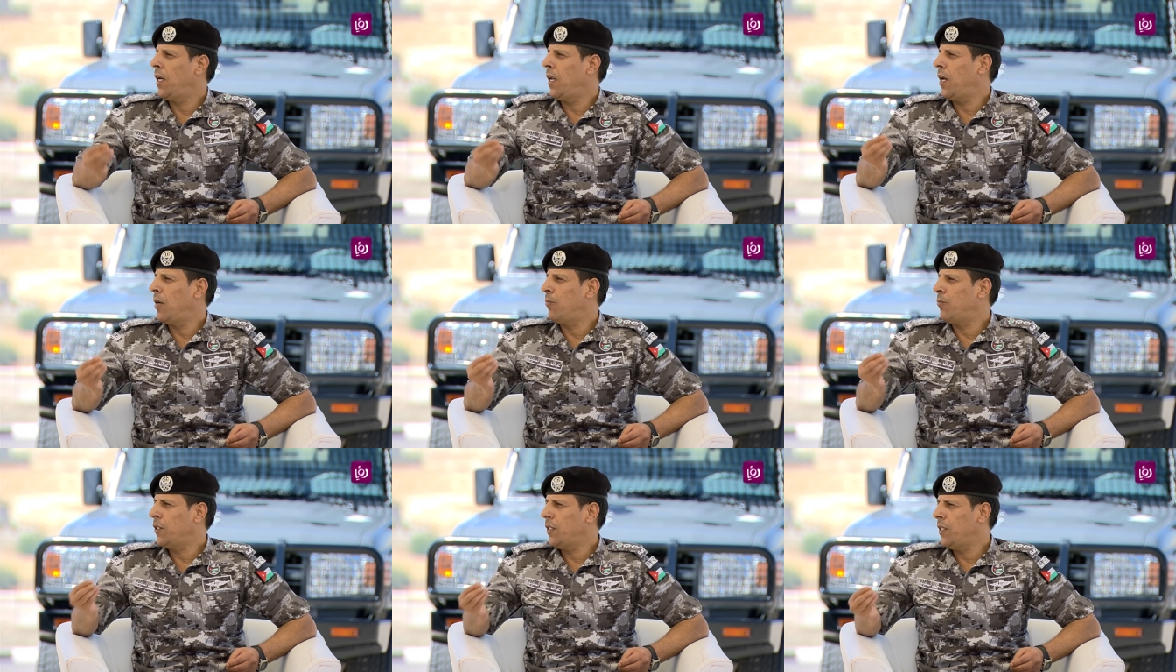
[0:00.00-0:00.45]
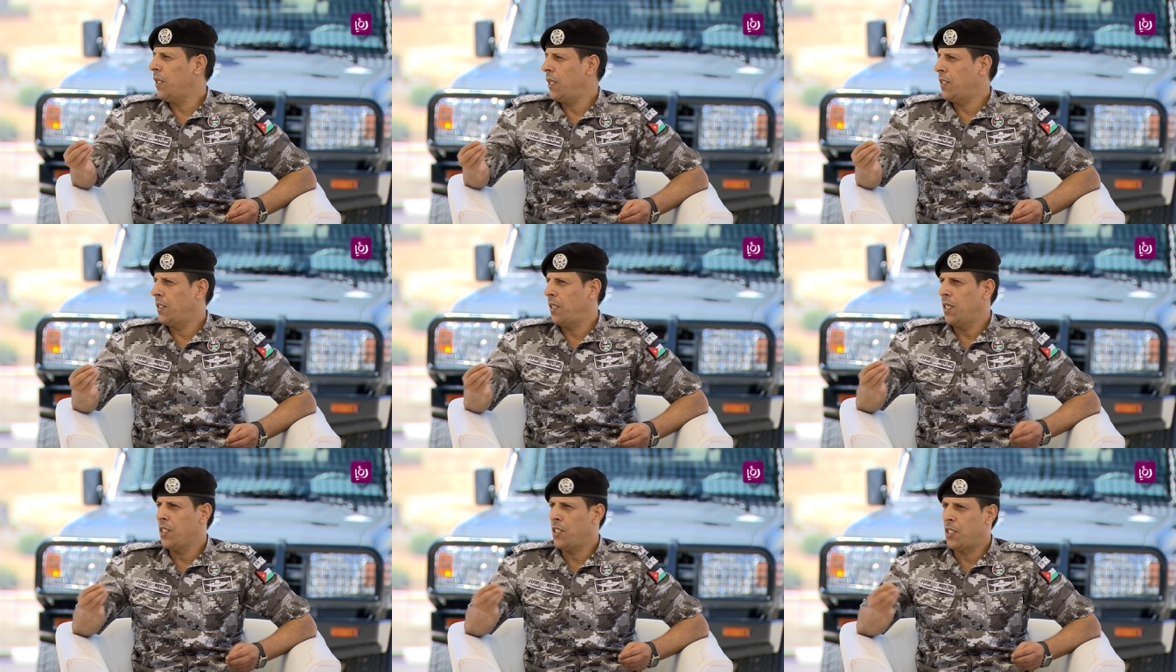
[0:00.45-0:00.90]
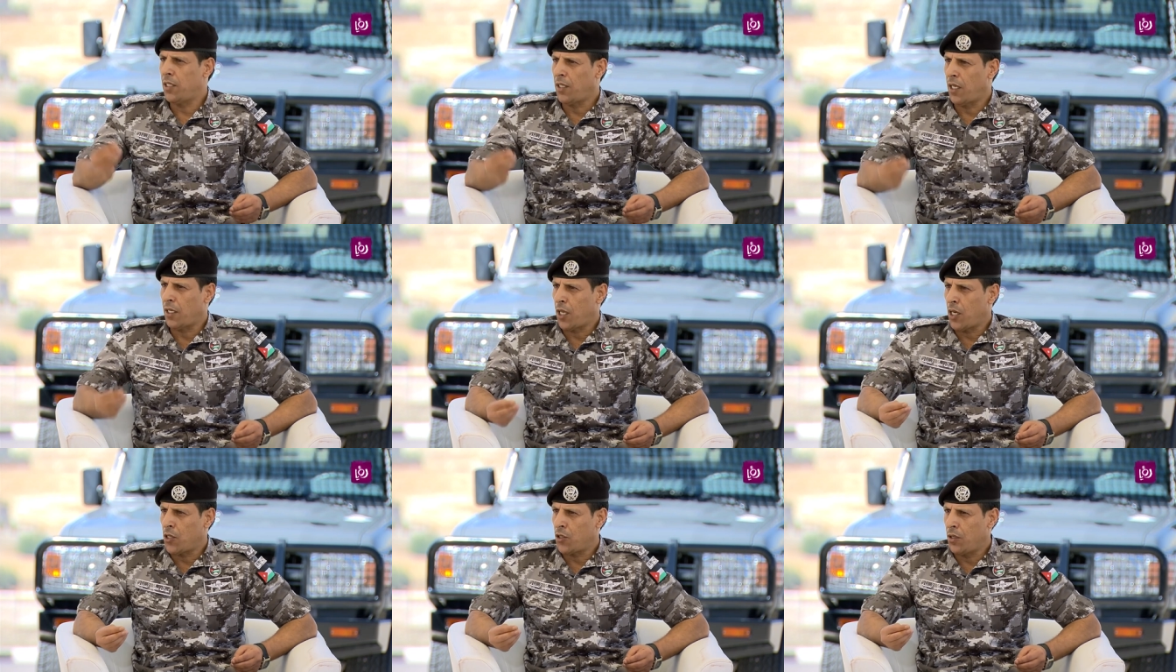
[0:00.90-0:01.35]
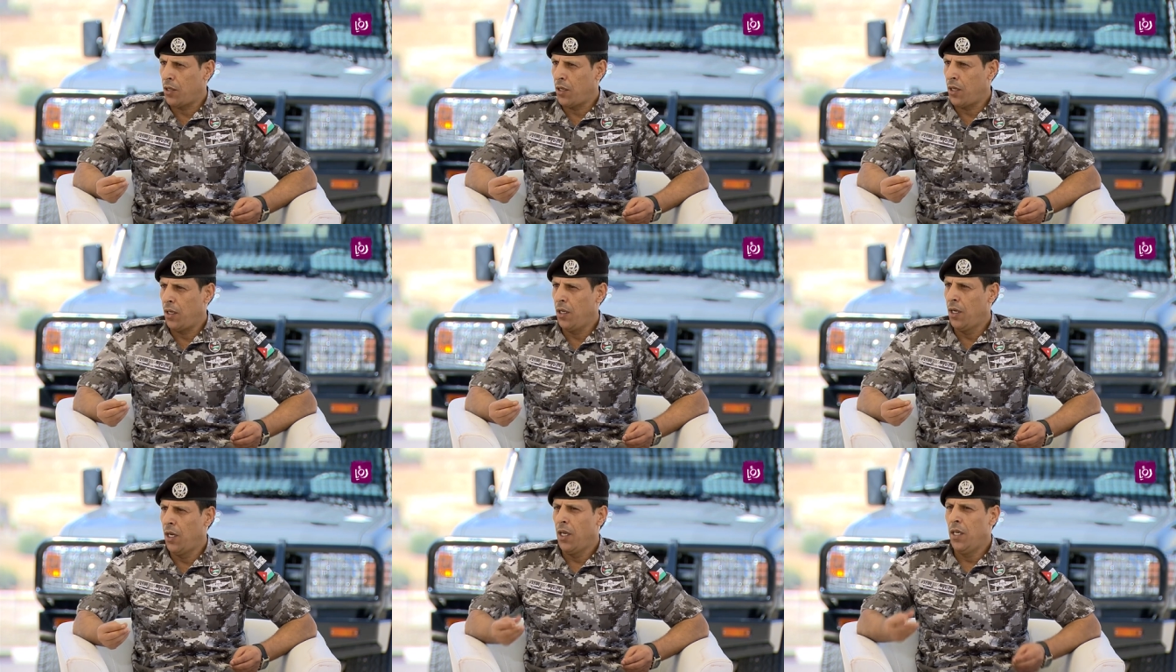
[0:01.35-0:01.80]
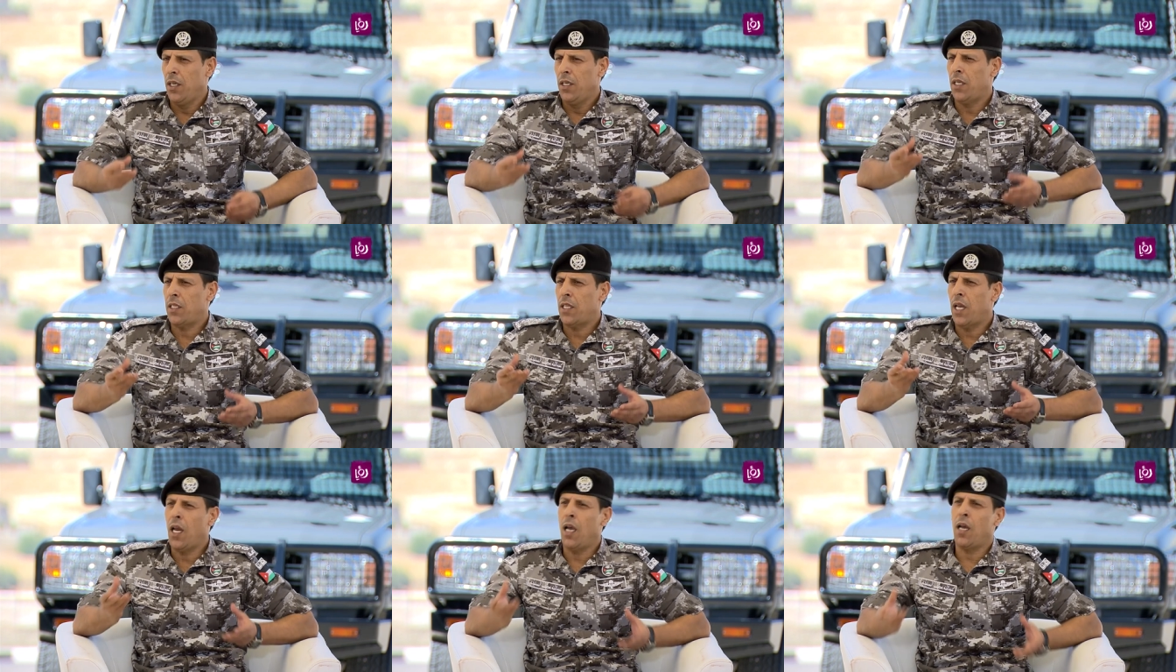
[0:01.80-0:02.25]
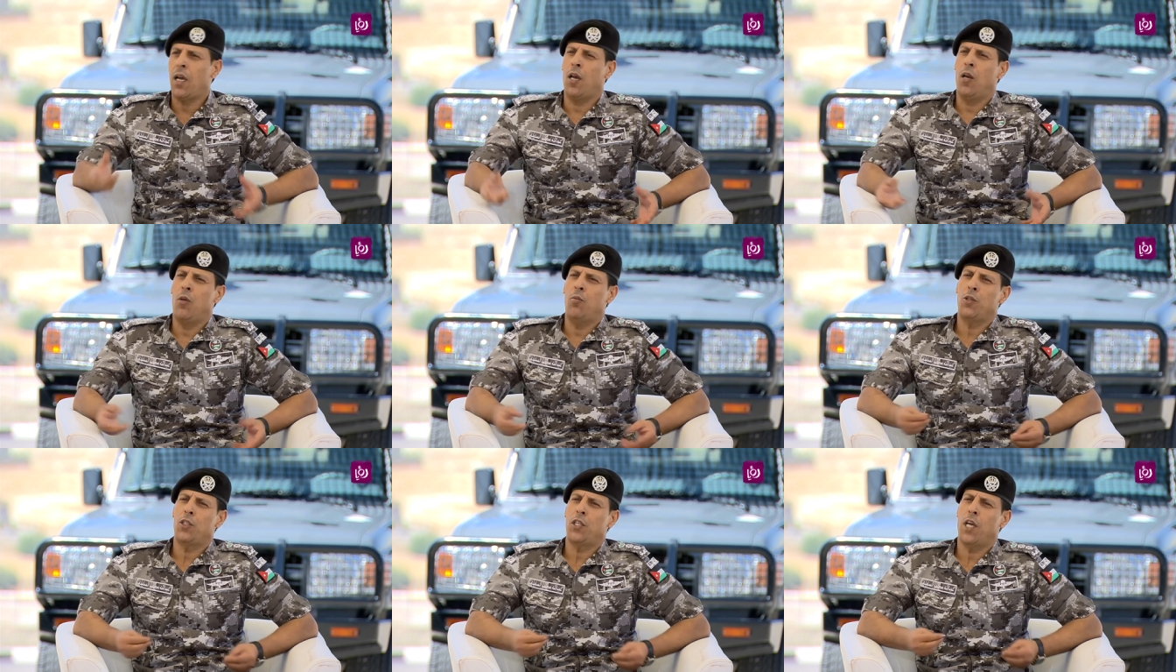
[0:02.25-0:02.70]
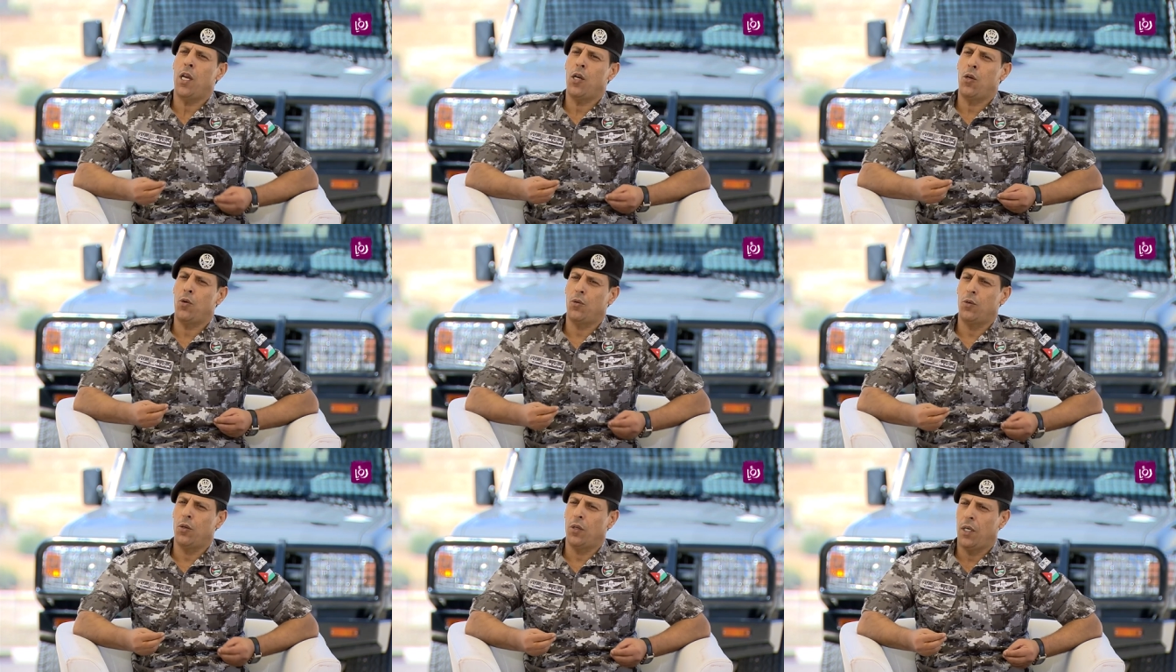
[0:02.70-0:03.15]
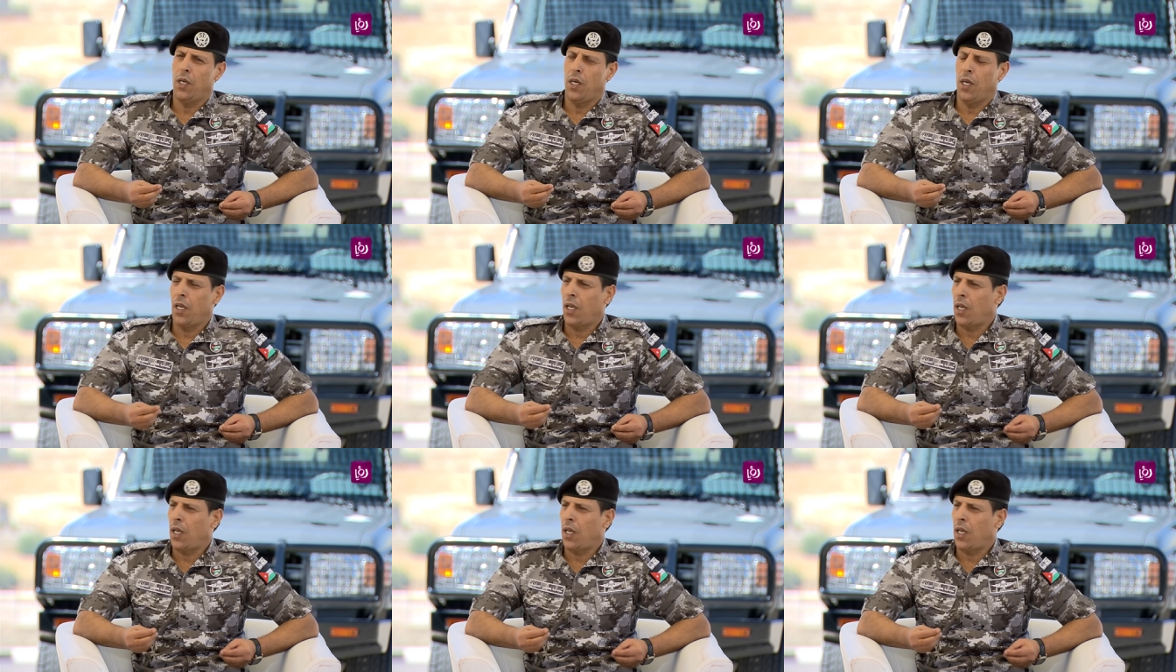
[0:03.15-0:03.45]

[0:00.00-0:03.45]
لمدة ستة أشهر يتلقى المشاركون